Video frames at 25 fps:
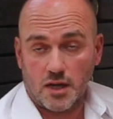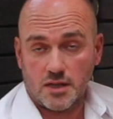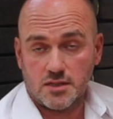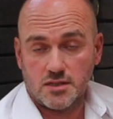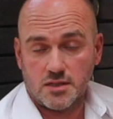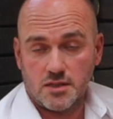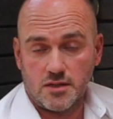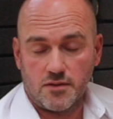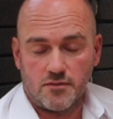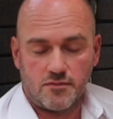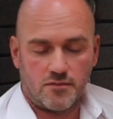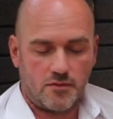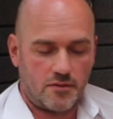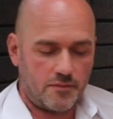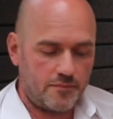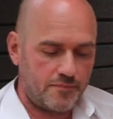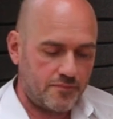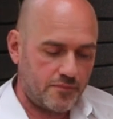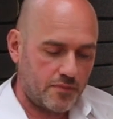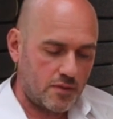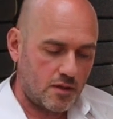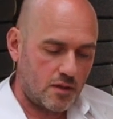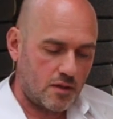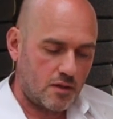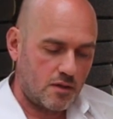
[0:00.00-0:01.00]
créative
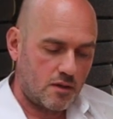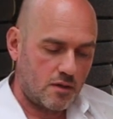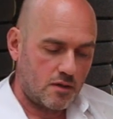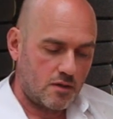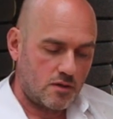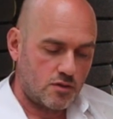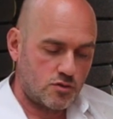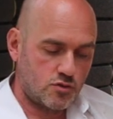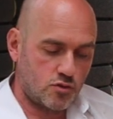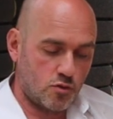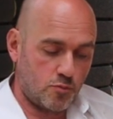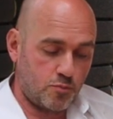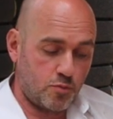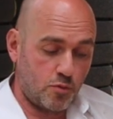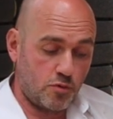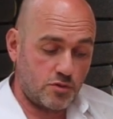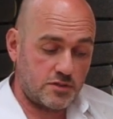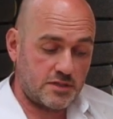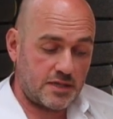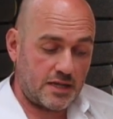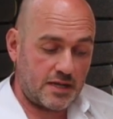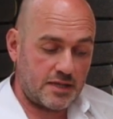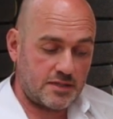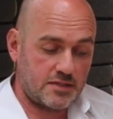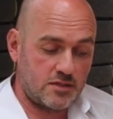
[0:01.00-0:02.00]

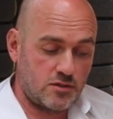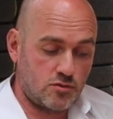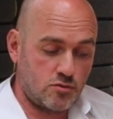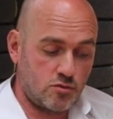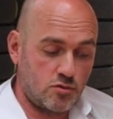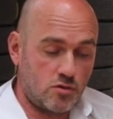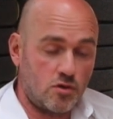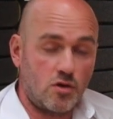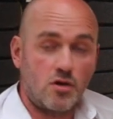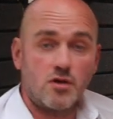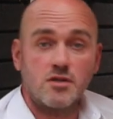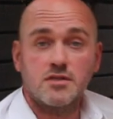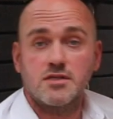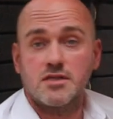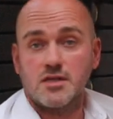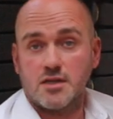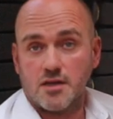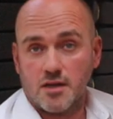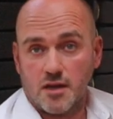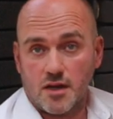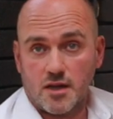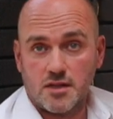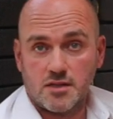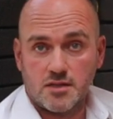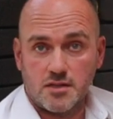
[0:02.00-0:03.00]
s'oppose à l'attitude
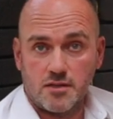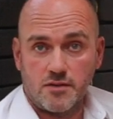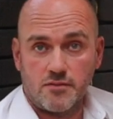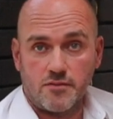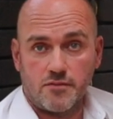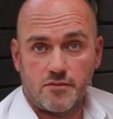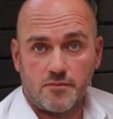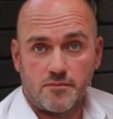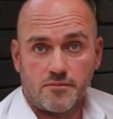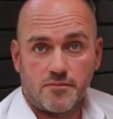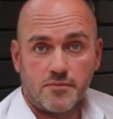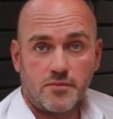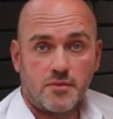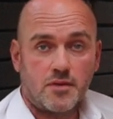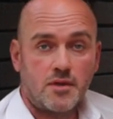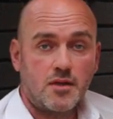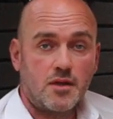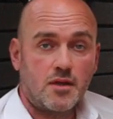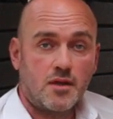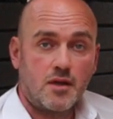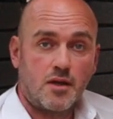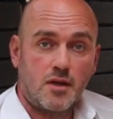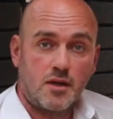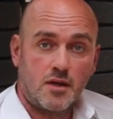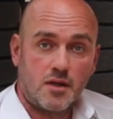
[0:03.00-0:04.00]
anticréative,
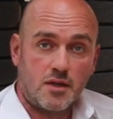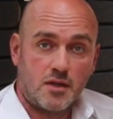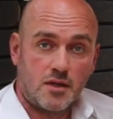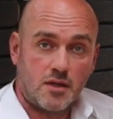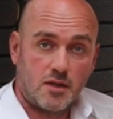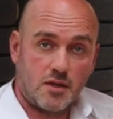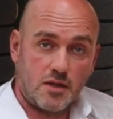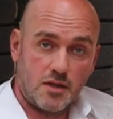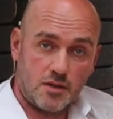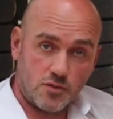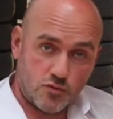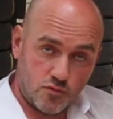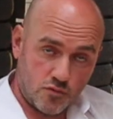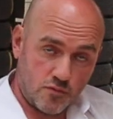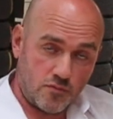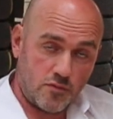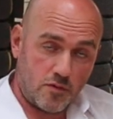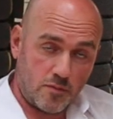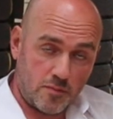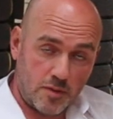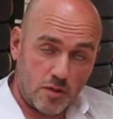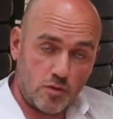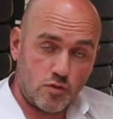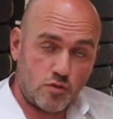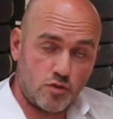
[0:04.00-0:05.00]
qui est
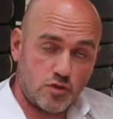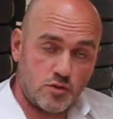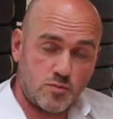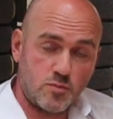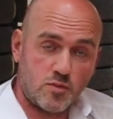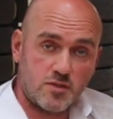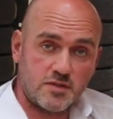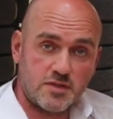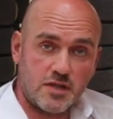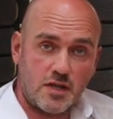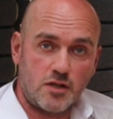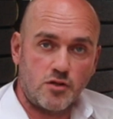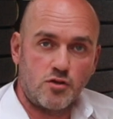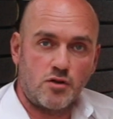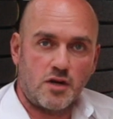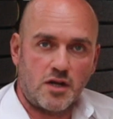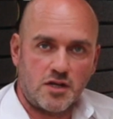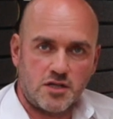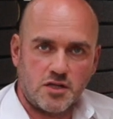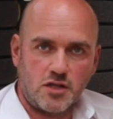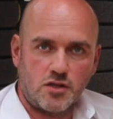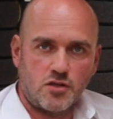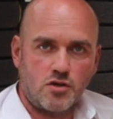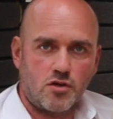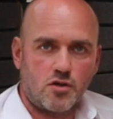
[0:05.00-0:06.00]
souvent malheureusement celle de
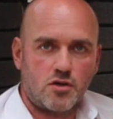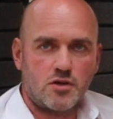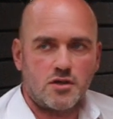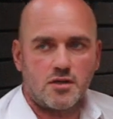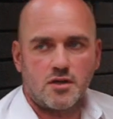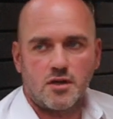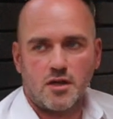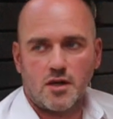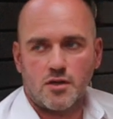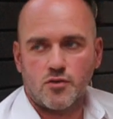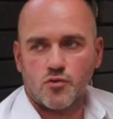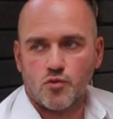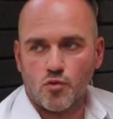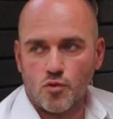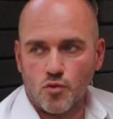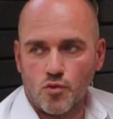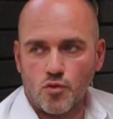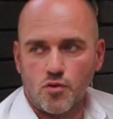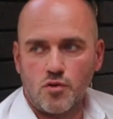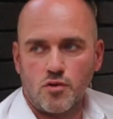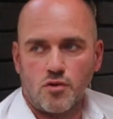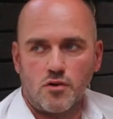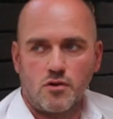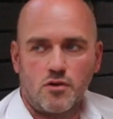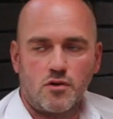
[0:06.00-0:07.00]
l'ingénieur qui a
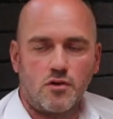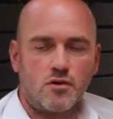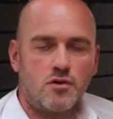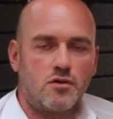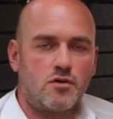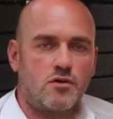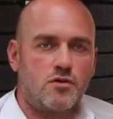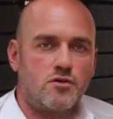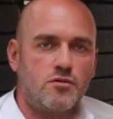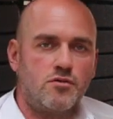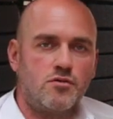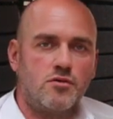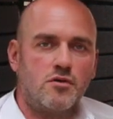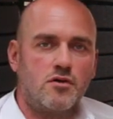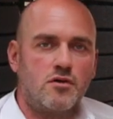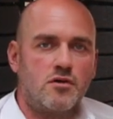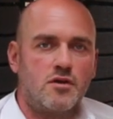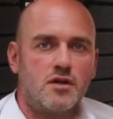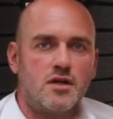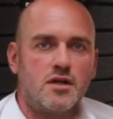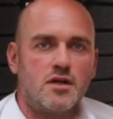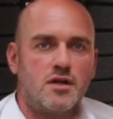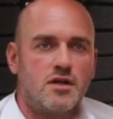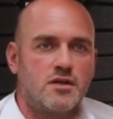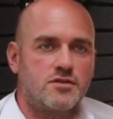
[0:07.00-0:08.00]
trop lu
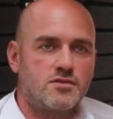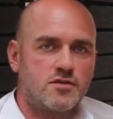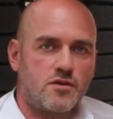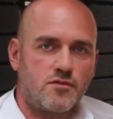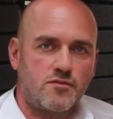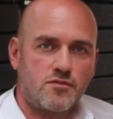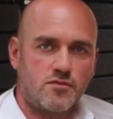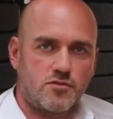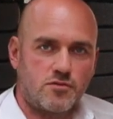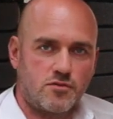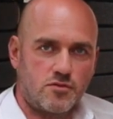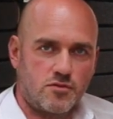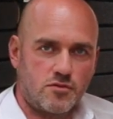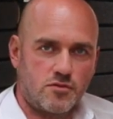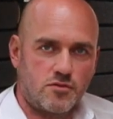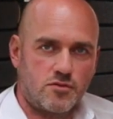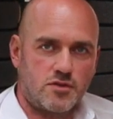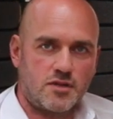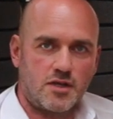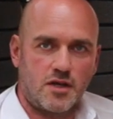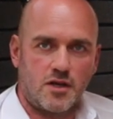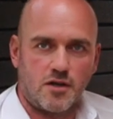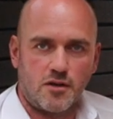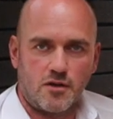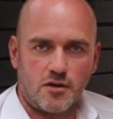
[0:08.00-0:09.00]
les œuvres de
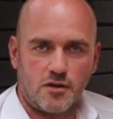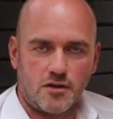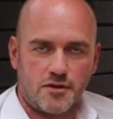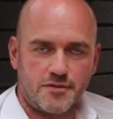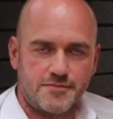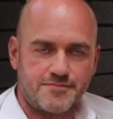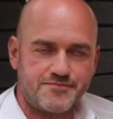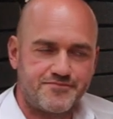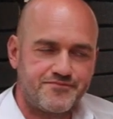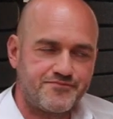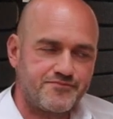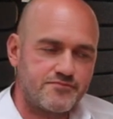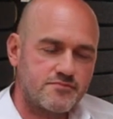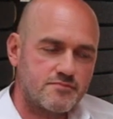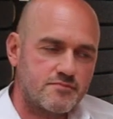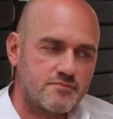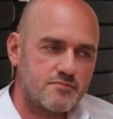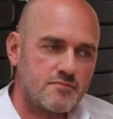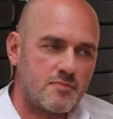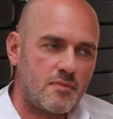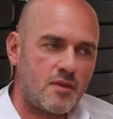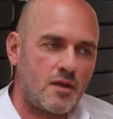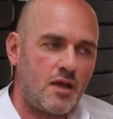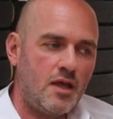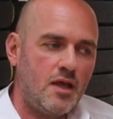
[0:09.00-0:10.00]
Taylor
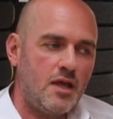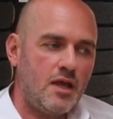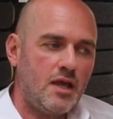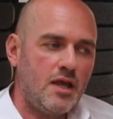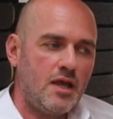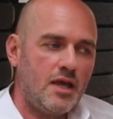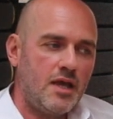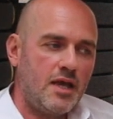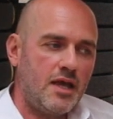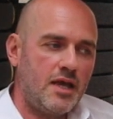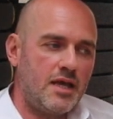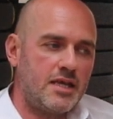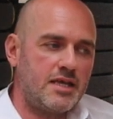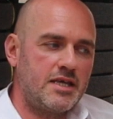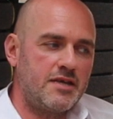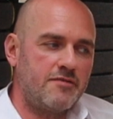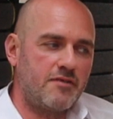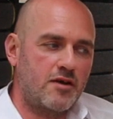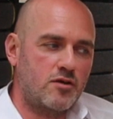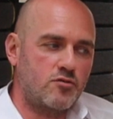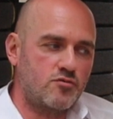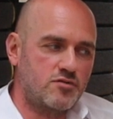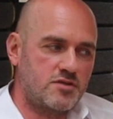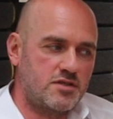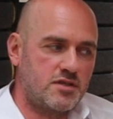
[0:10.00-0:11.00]
et qui
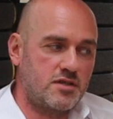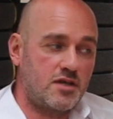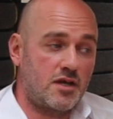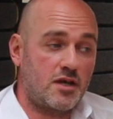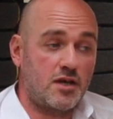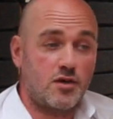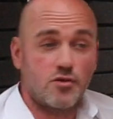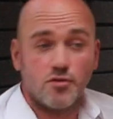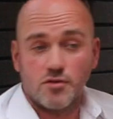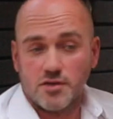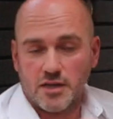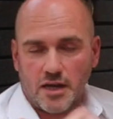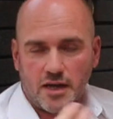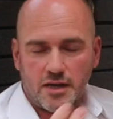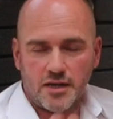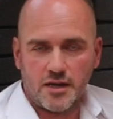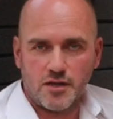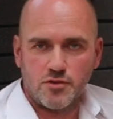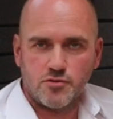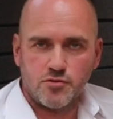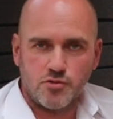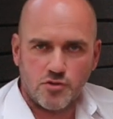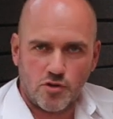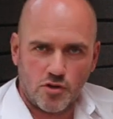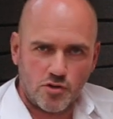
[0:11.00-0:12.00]
va considérer que le travail
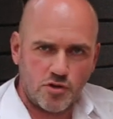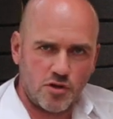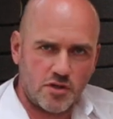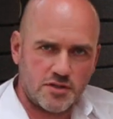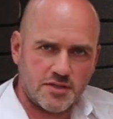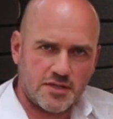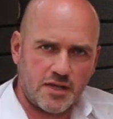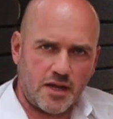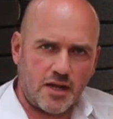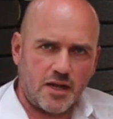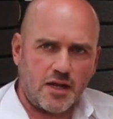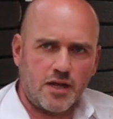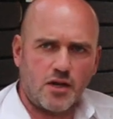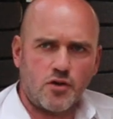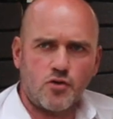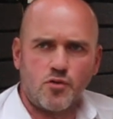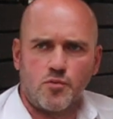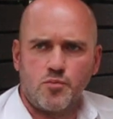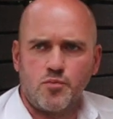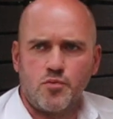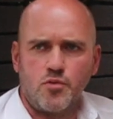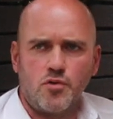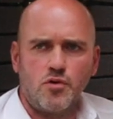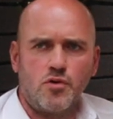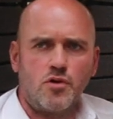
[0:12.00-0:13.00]
est une grandeur scalaire,
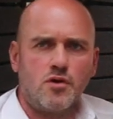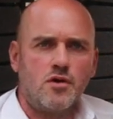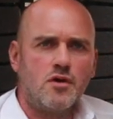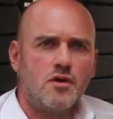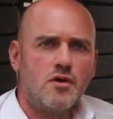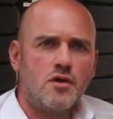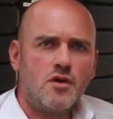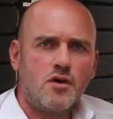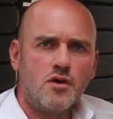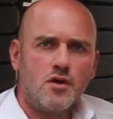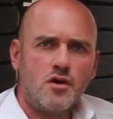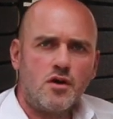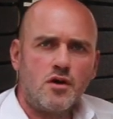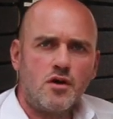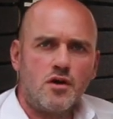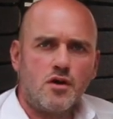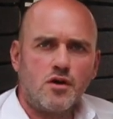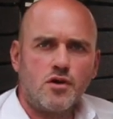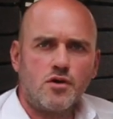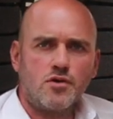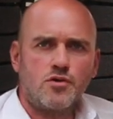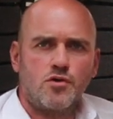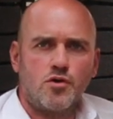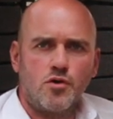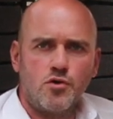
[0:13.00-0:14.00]
qu'on peut
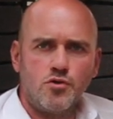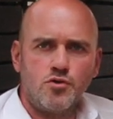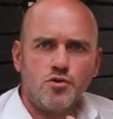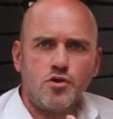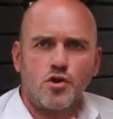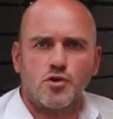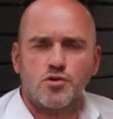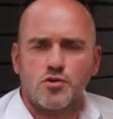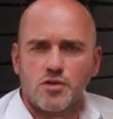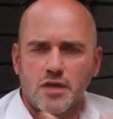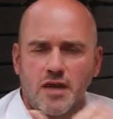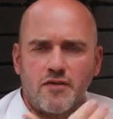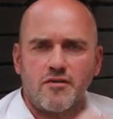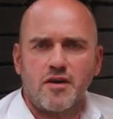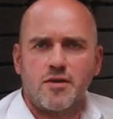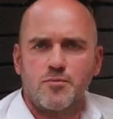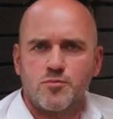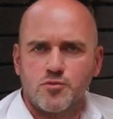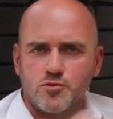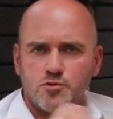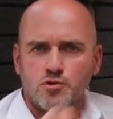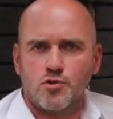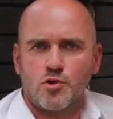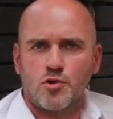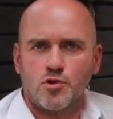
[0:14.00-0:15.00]
euh, qu'une heure de travail
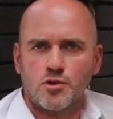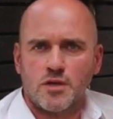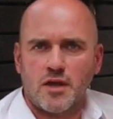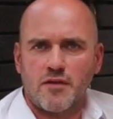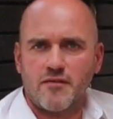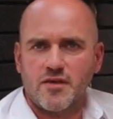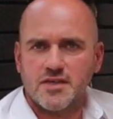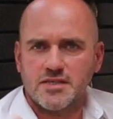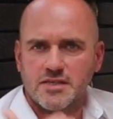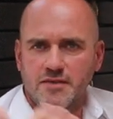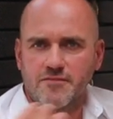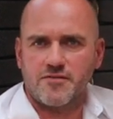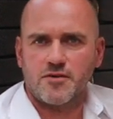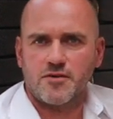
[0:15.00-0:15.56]
plus une heure de travail,